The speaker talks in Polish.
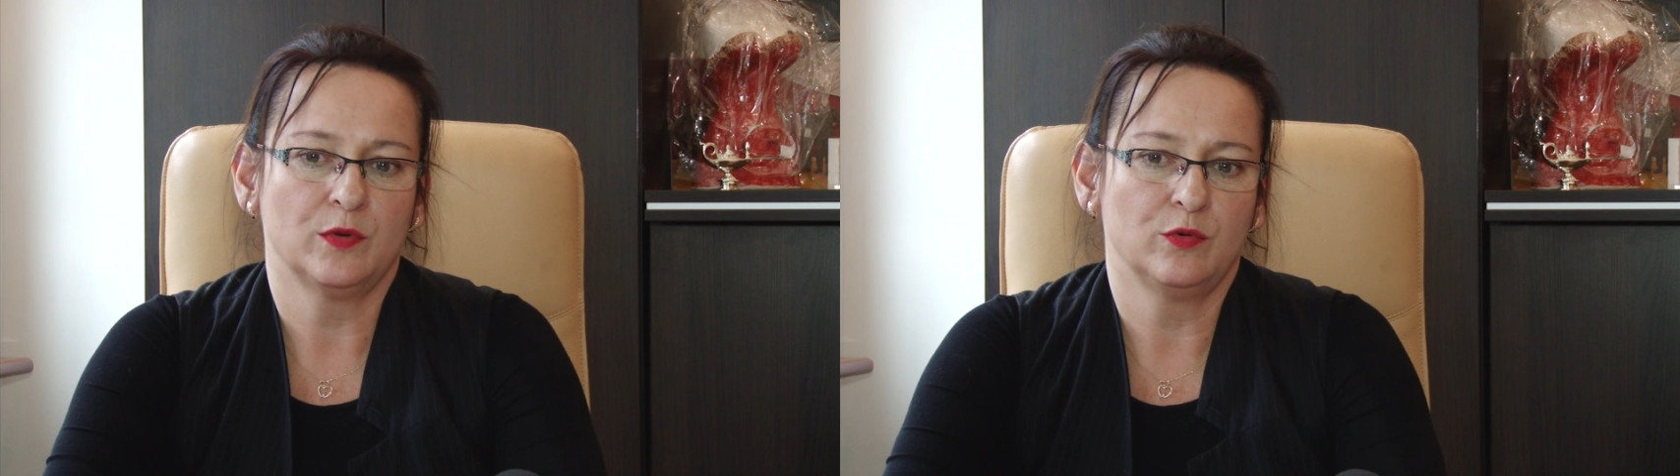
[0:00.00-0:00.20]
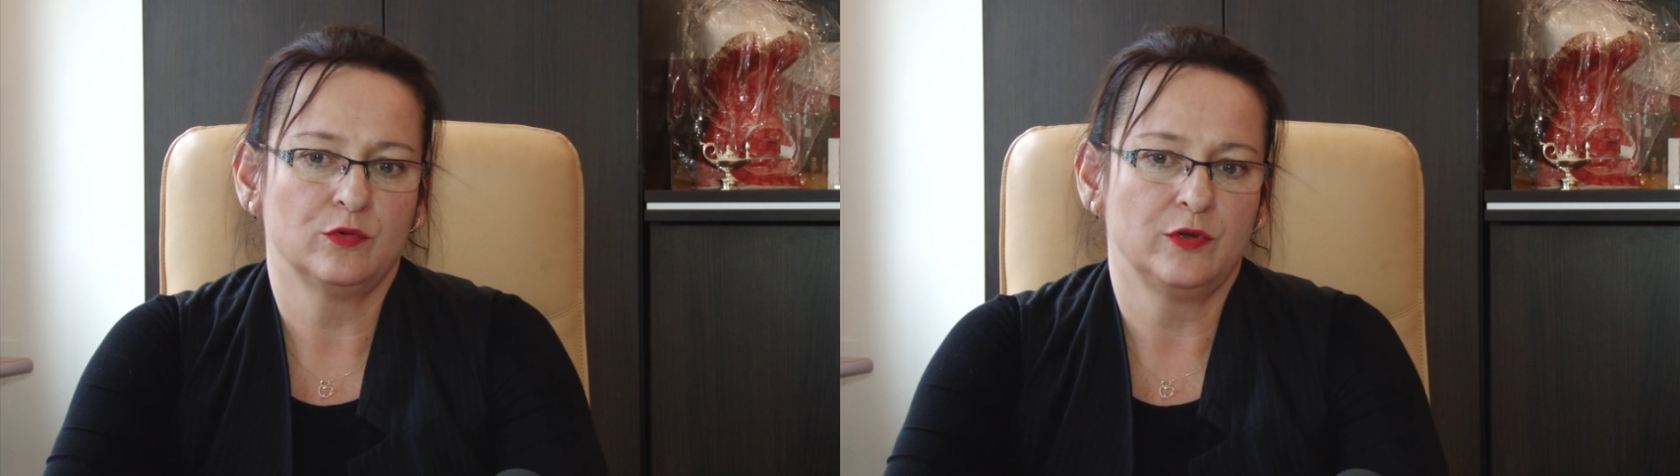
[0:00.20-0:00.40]

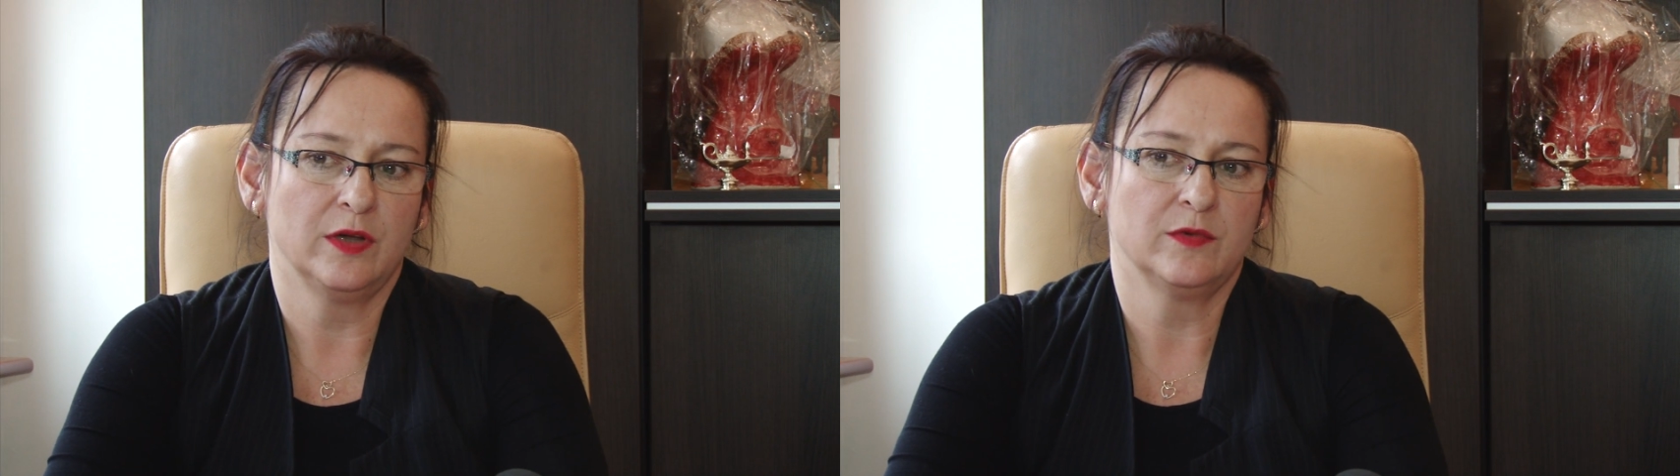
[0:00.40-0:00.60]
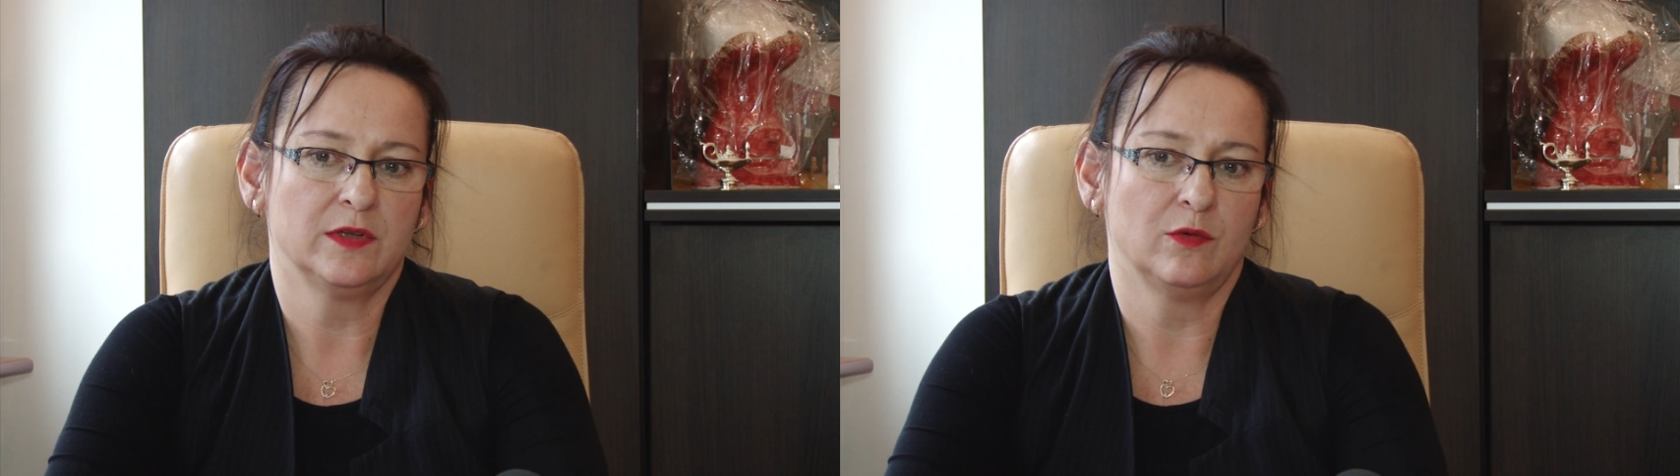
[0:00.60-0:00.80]

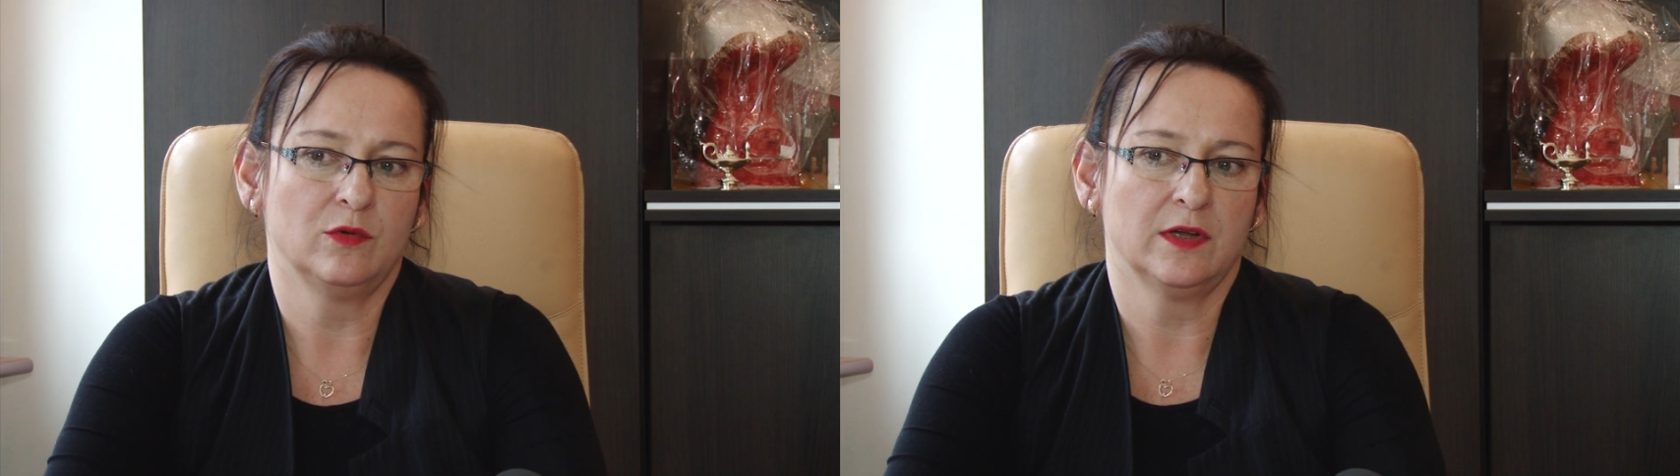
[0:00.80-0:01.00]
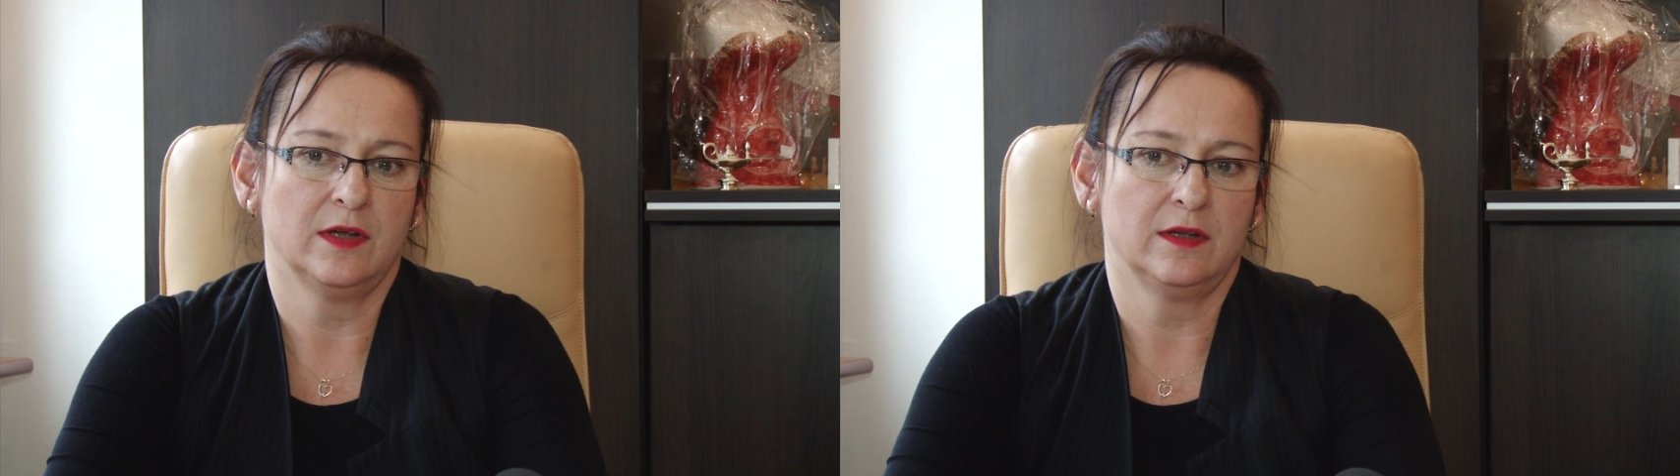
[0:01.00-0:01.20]
proponujemy
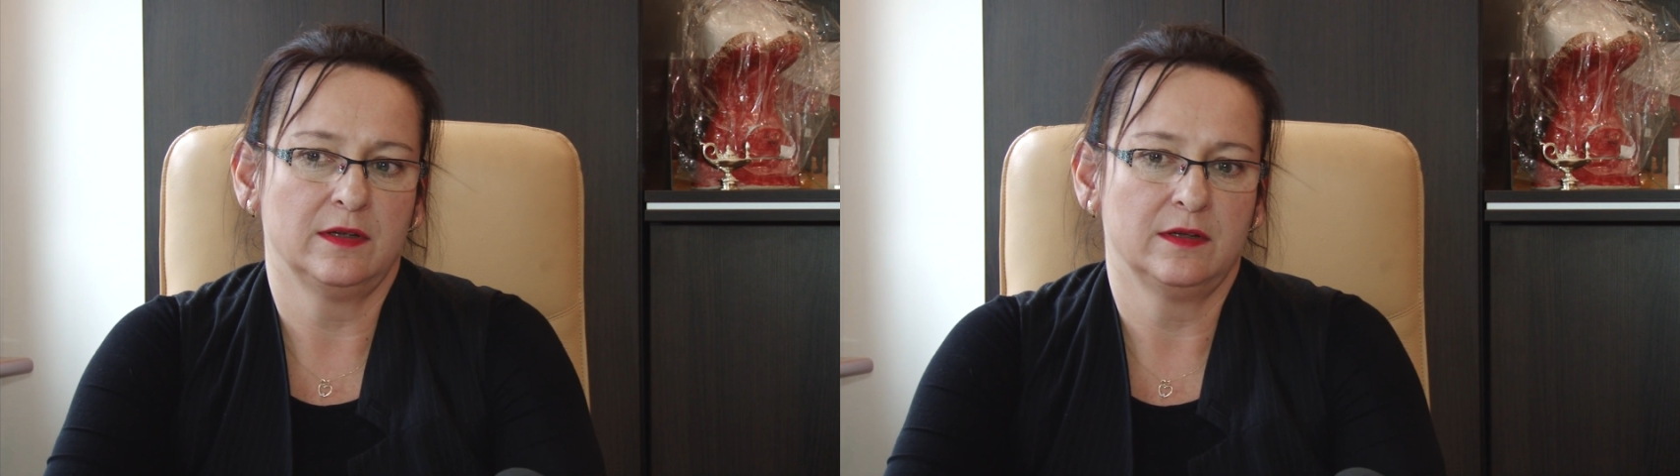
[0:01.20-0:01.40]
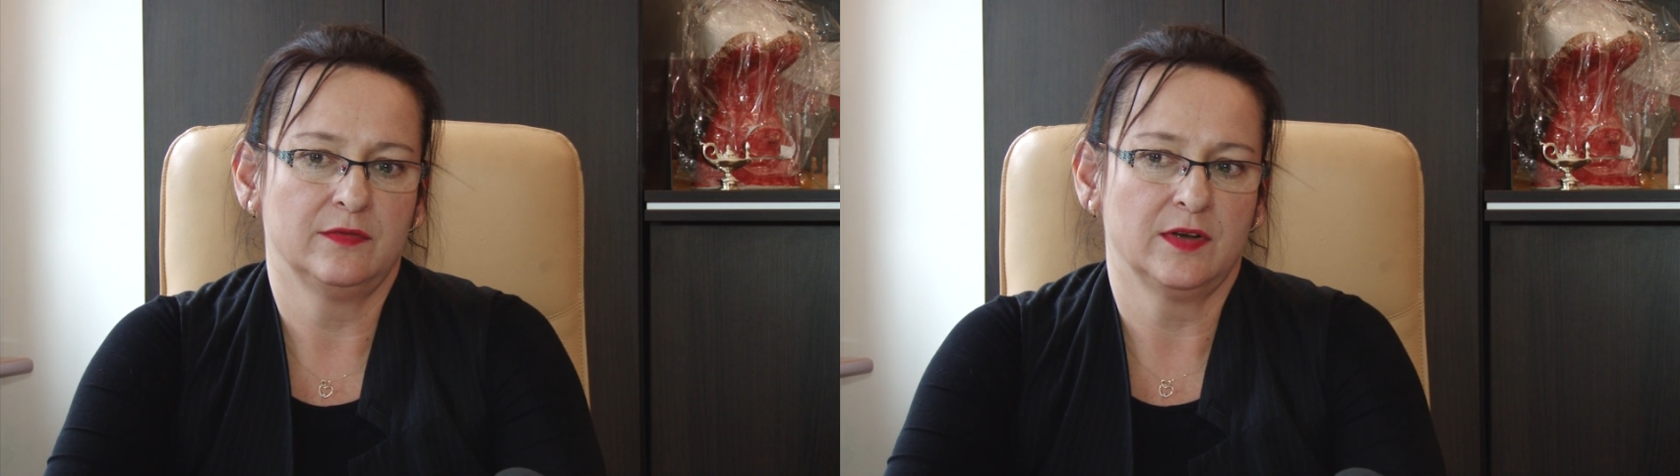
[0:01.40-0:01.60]
naukę y,